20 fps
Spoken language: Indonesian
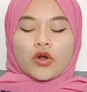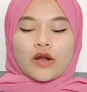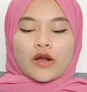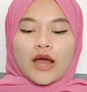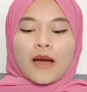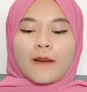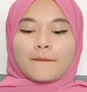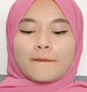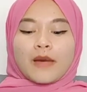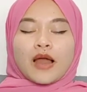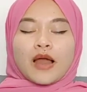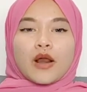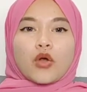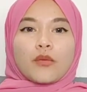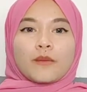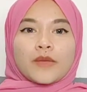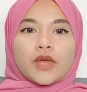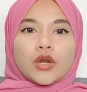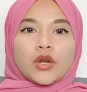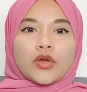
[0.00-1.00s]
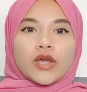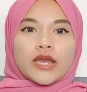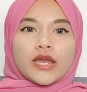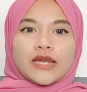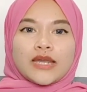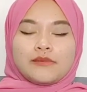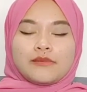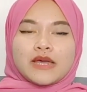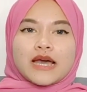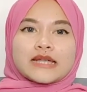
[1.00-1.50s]
Nah, Palomino
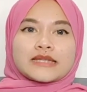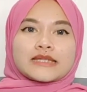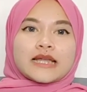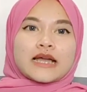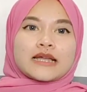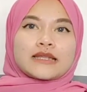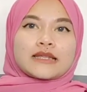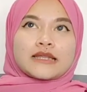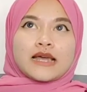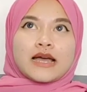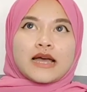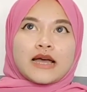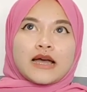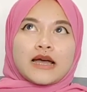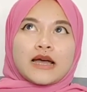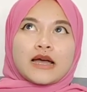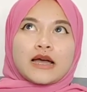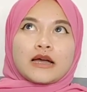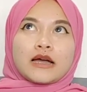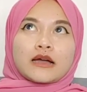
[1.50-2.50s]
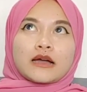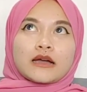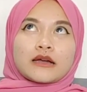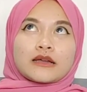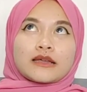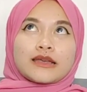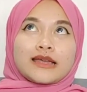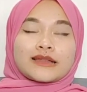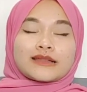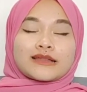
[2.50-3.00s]
ini biasanya
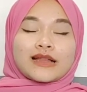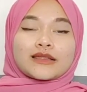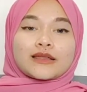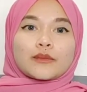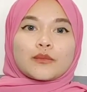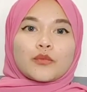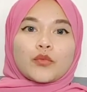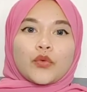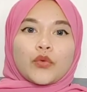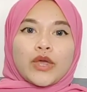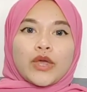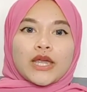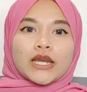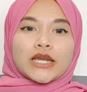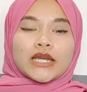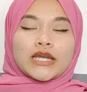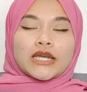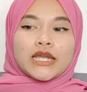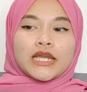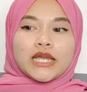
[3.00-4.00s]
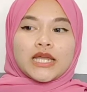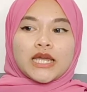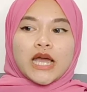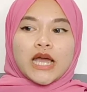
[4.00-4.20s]
kita temuin di